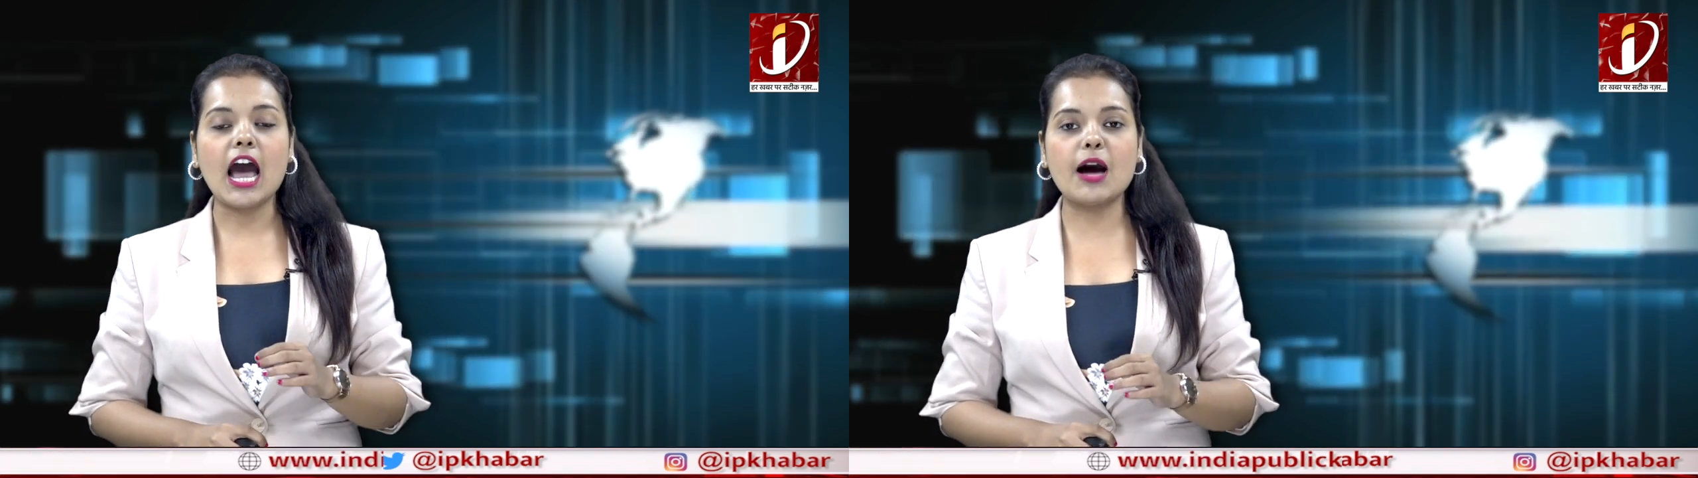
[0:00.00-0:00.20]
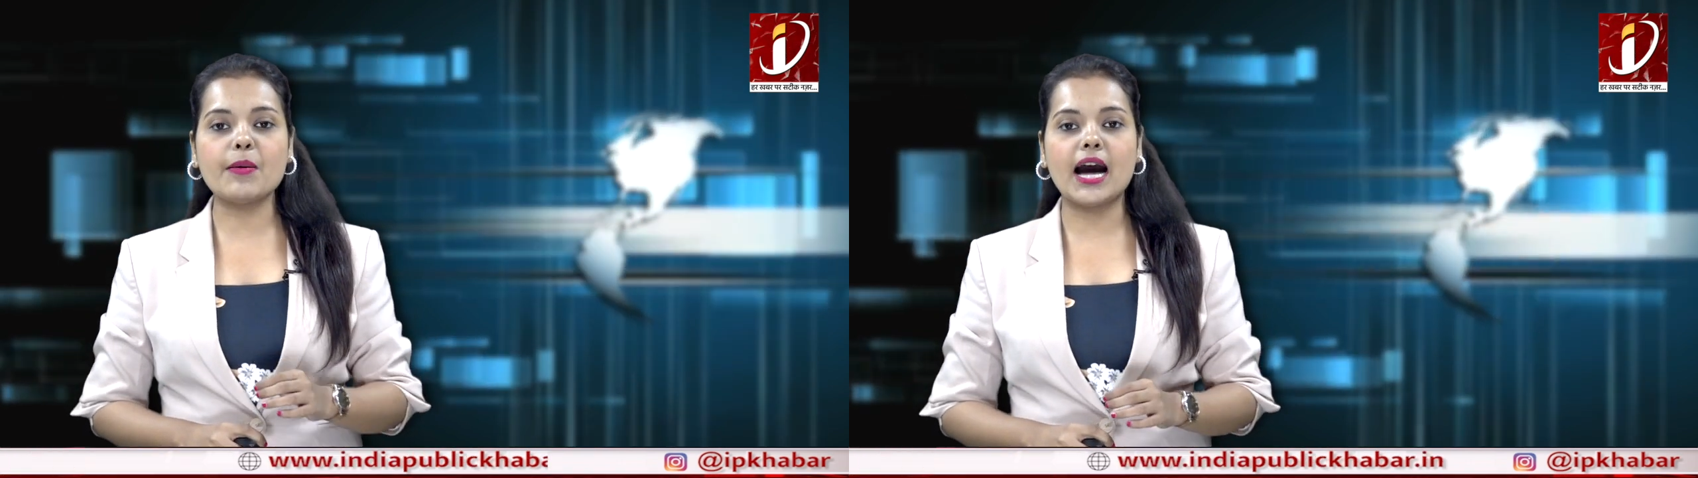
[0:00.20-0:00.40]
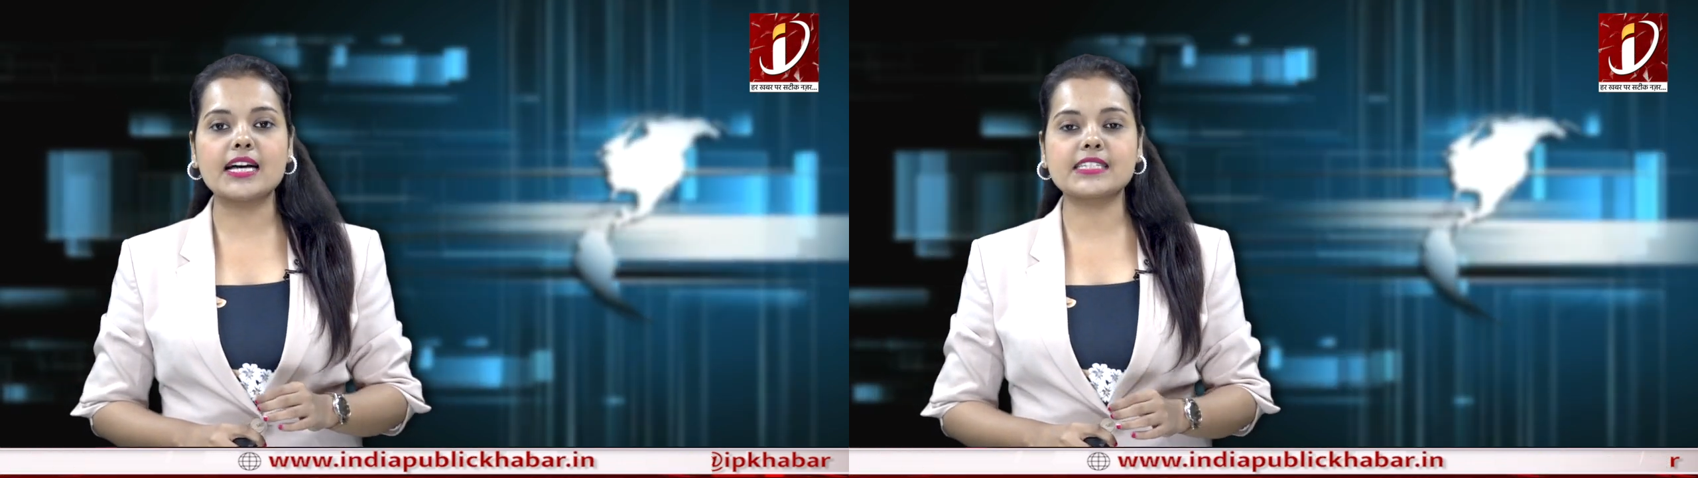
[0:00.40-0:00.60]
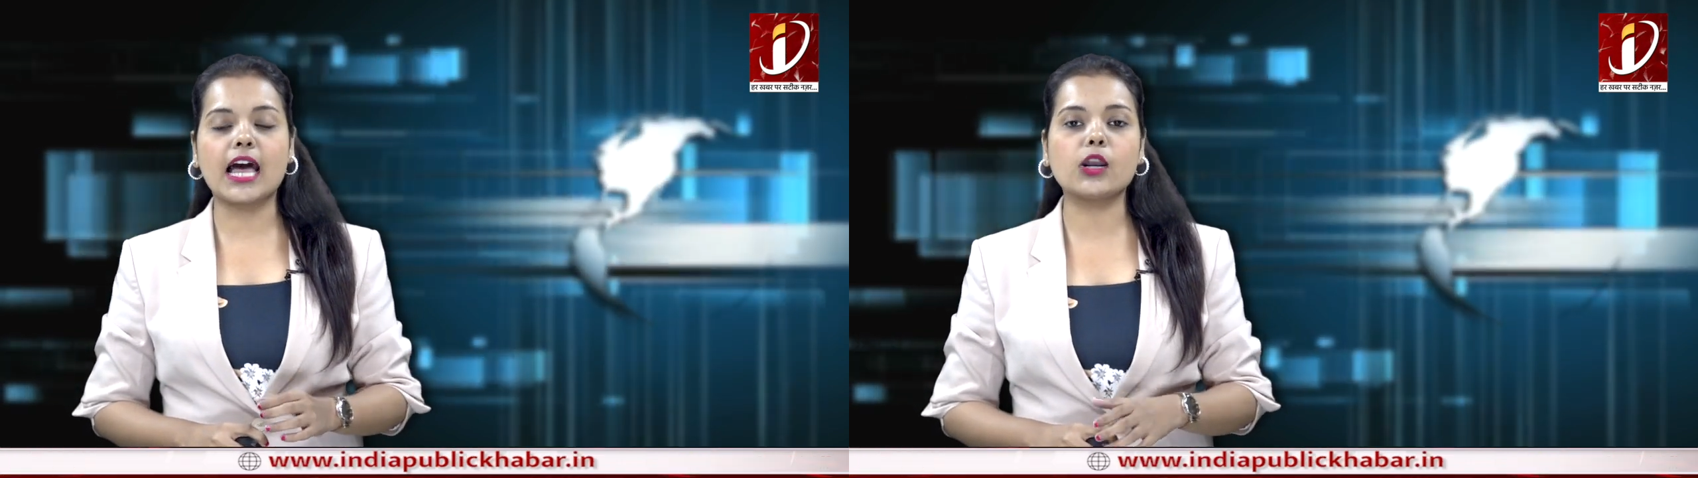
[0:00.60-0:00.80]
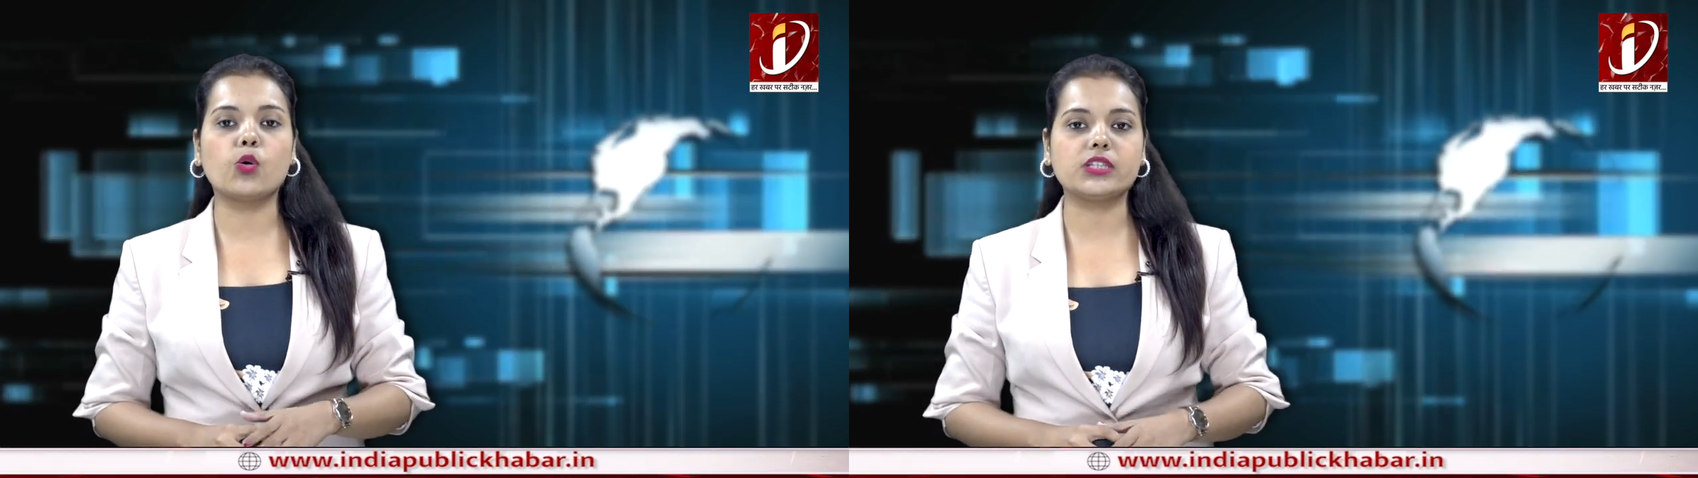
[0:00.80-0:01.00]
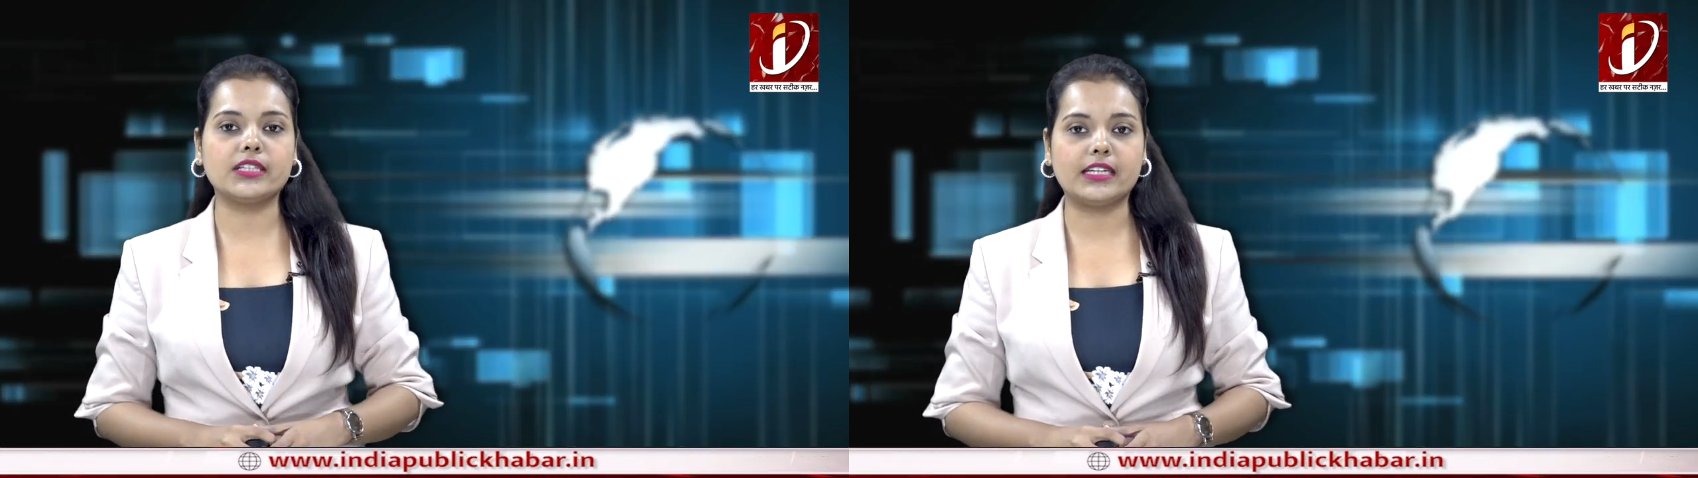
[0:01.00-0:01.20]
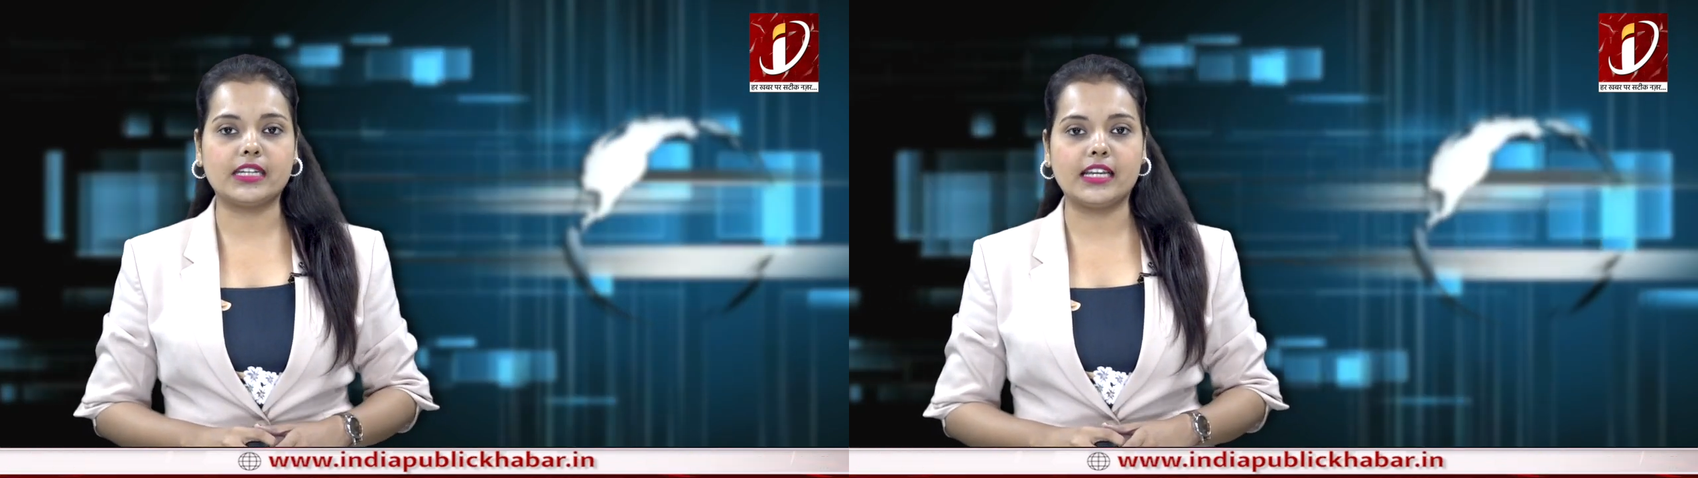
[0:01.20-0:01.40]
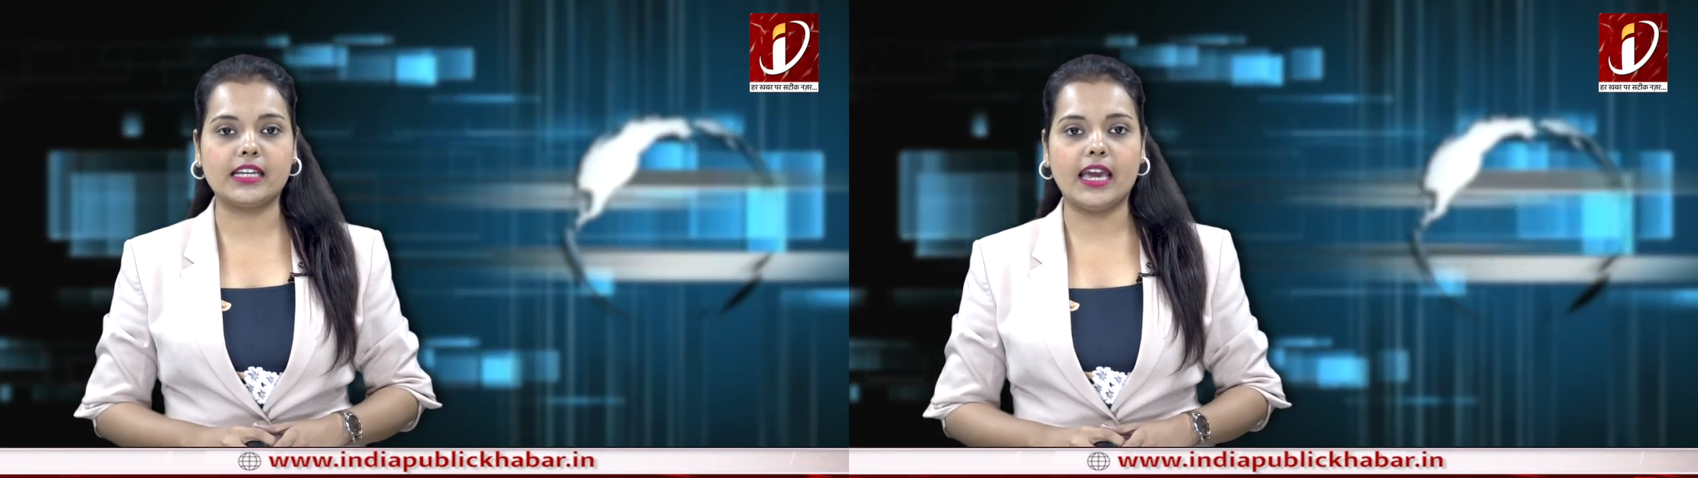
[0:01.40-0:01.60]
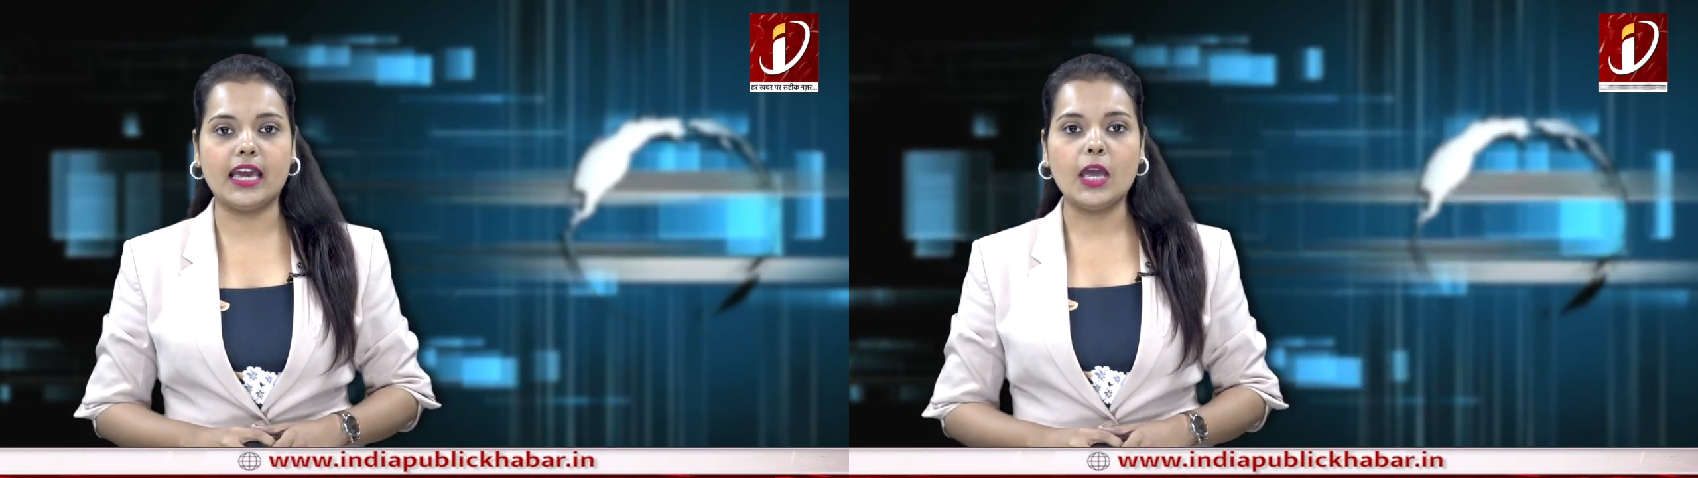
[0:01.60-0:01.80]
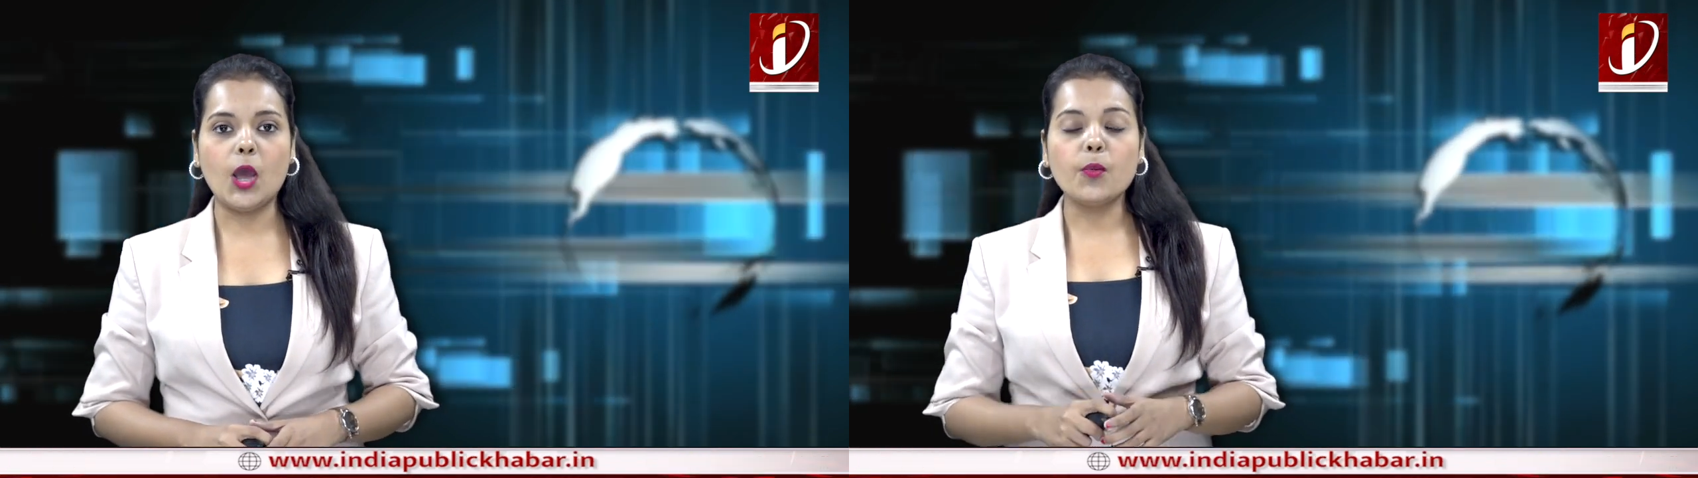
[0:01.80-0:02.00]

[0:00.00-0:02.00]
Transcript: अब आसान होती दिख रही है